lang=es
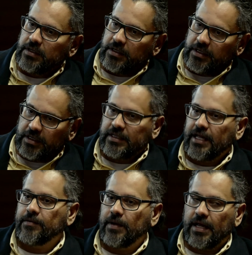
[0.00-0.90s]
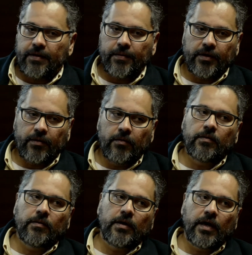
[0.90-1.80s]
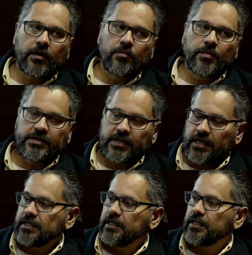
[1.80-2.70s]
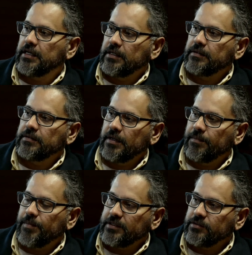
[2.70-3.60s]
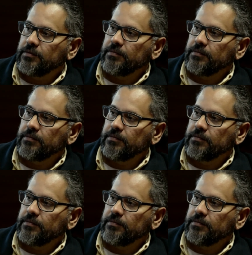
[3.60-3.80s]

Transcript: Es la novela que vengo a conversar aquí en, Pasto.